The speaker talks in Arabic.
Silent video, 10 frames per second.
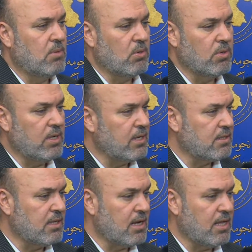موضوع
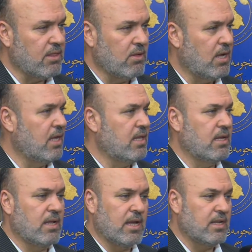الاقتراض
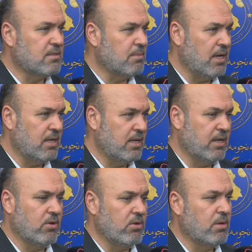هذا لا نسمح
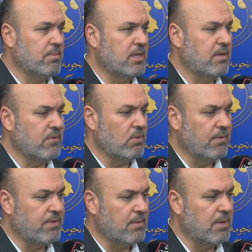لانه اليوم احنا في
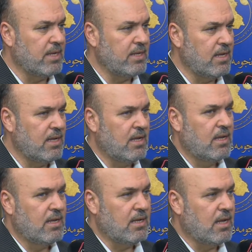وفره ماليه
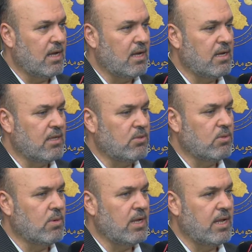لا
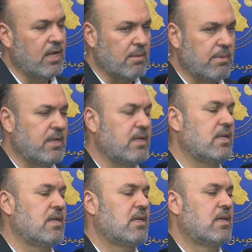ندعو ولا
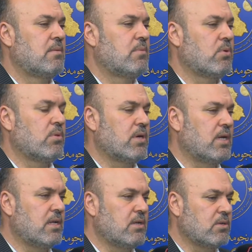نقبل
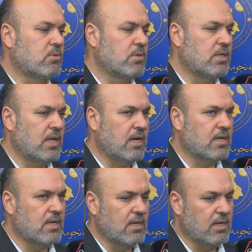لموضوع ان يكون
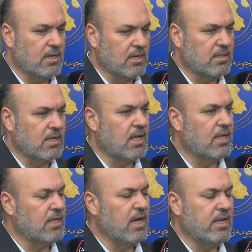هناك
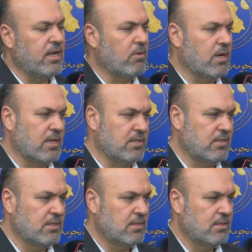اقتراض داخلي او خارجي.